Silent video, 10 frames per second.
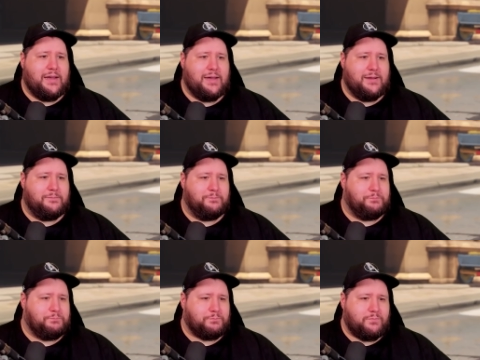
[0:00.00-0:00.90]
Ähm,
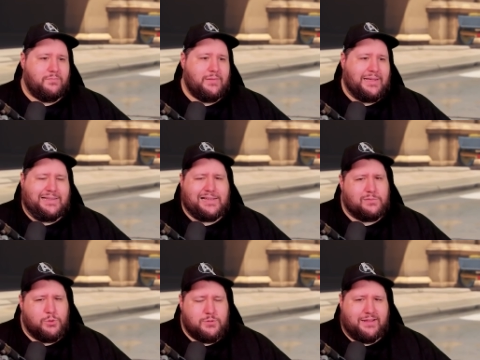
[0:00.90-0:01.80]

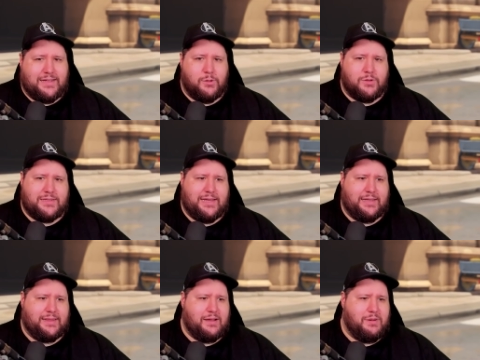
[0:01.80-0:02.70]
das muss man dann noch
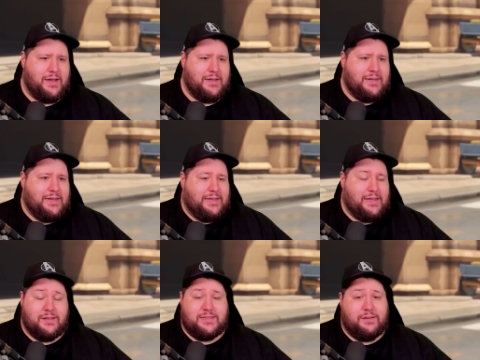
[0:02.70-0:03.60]
sehen, aber
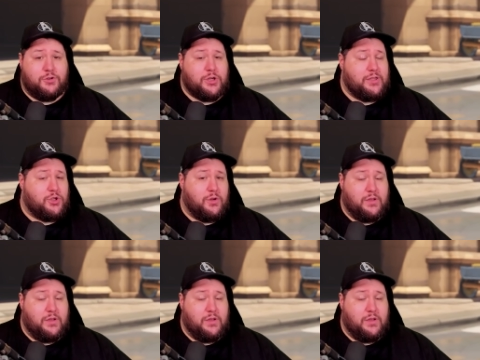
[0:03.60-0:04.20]
ja, sehr wahrscheinlich,